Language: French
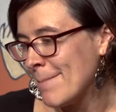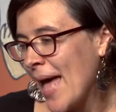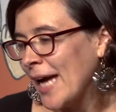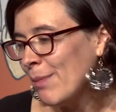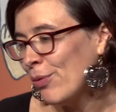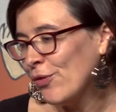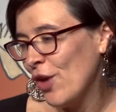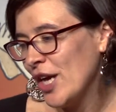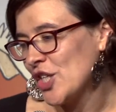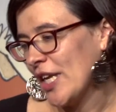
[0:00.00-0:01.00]
Mais Harry
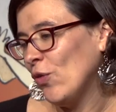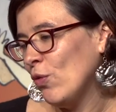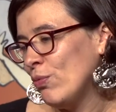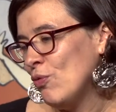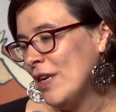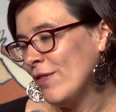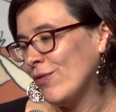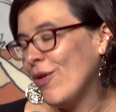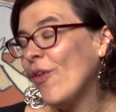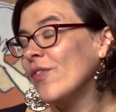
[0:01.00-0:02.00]
Potter et Cher de poule, ils
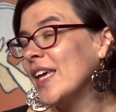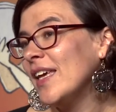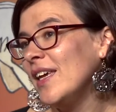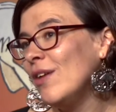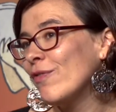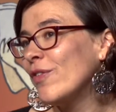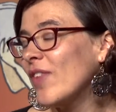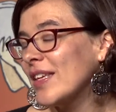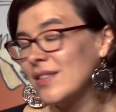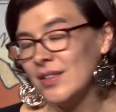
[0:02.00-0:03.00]
font rentrer le
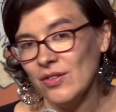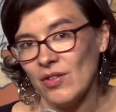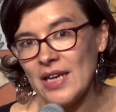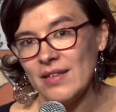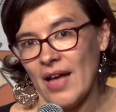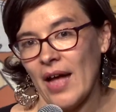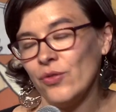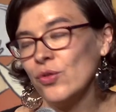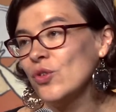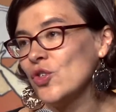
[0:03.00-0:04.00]
fantastique dans la
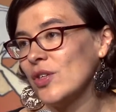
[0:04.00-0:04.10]
littérature de